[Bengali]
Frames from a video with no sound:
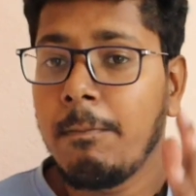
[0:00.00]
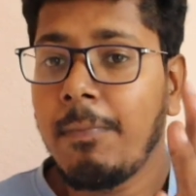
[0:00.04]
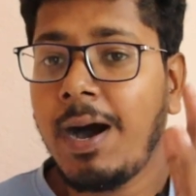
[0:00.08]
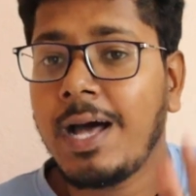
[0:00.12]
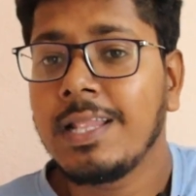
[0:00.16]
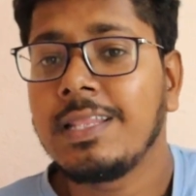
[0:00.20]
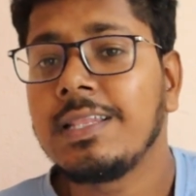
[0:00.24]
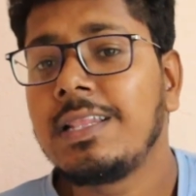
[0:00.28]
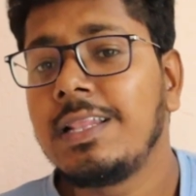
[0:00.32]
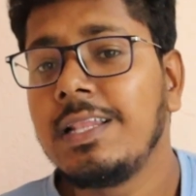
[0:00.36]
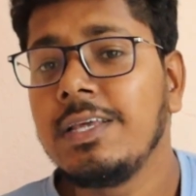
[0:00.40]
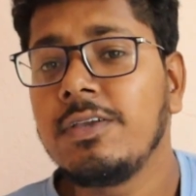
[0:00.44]

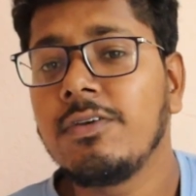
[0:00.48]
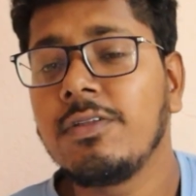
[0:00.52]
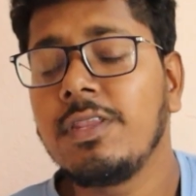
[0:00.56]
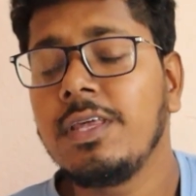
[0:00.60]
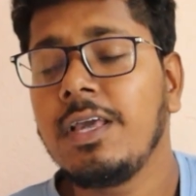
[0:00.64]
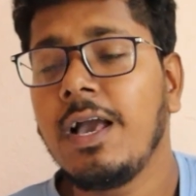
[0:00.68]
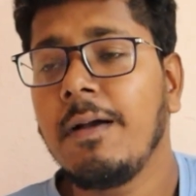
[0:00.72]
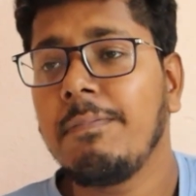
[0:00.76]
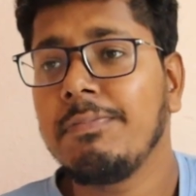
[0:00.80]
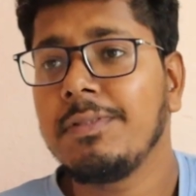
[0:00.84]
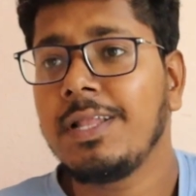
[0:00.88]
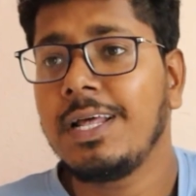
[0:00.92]
মান্থলি
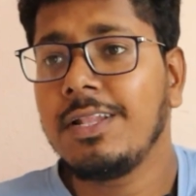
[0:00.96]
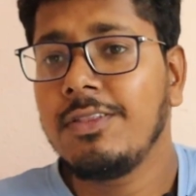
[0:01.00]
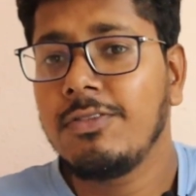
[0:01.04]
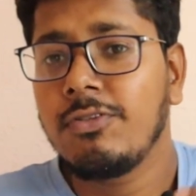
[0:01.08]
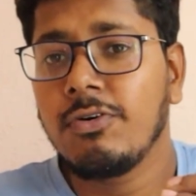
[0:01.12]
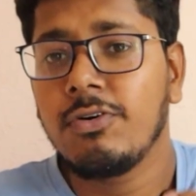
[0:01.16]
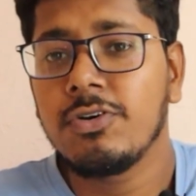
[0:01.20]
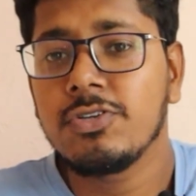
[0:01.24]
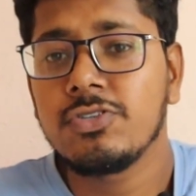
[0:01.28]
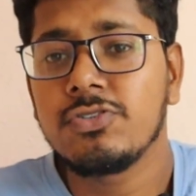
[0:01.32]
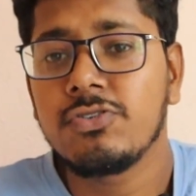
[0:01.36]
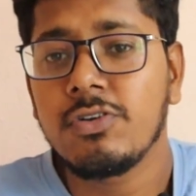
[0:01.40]
যদি আপনার
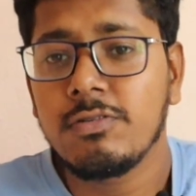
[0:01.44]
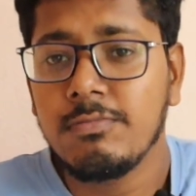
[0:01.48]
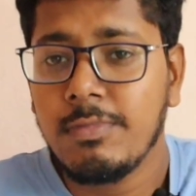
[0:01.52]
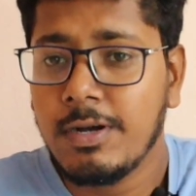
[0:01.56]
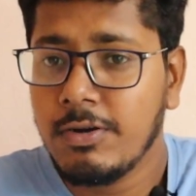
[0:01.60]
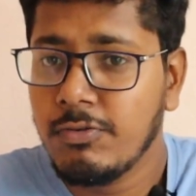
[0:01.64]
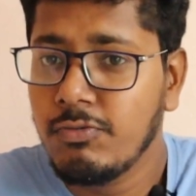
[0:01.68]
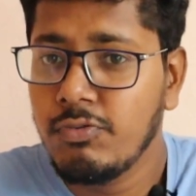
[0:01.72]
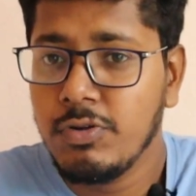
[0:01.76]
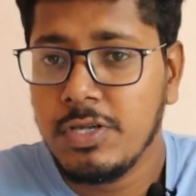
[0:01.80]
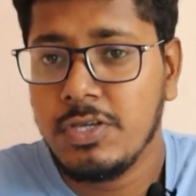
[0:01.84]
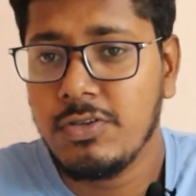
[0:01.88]
দশজন
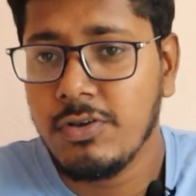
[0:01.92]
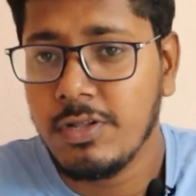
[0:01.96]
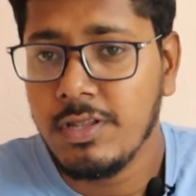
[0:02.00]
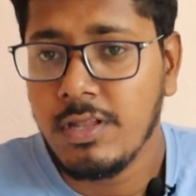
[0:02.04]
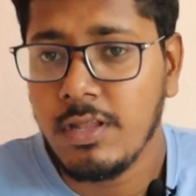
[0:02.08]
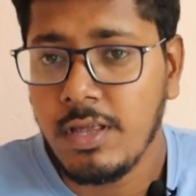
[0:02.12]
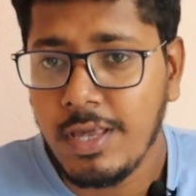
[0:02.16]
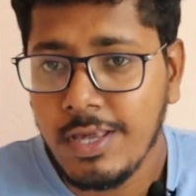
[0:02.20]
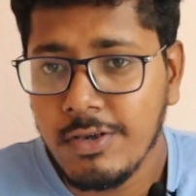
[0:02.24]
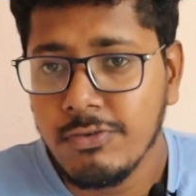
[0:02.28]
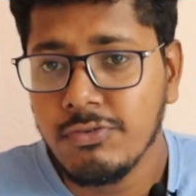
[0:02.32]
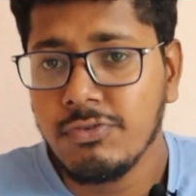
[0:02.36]
বা কুড়িজন
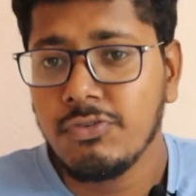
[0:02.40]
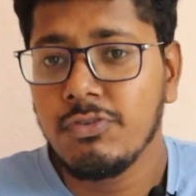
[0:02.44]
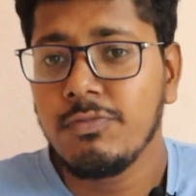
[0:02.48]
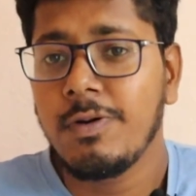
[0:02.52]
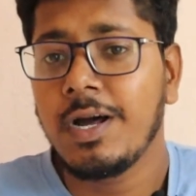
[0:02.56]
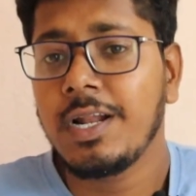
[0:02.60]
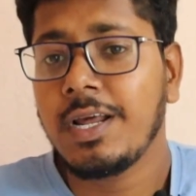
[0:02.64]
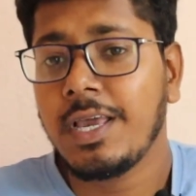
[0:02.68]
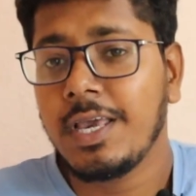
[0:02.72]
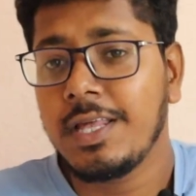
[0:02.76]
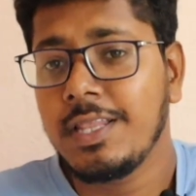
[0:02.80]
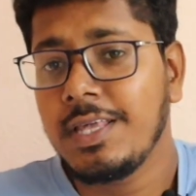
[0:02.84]

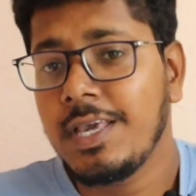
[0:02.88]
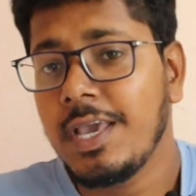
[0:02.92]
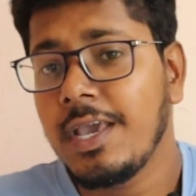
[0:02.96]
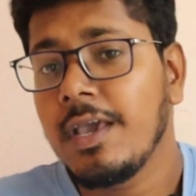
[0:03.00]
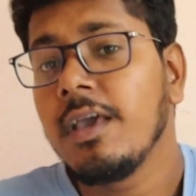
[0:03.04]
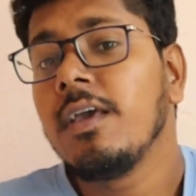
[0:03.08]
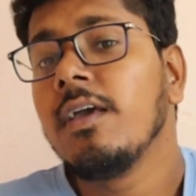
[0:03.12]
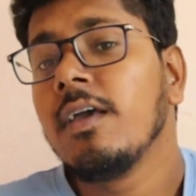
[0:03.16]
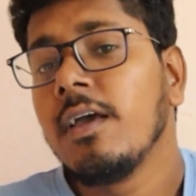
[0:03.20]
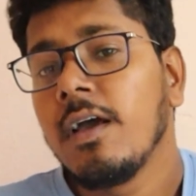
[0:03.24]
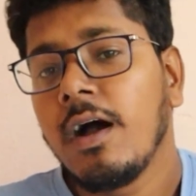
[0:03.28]
ইউটিউবারকে দিয়ে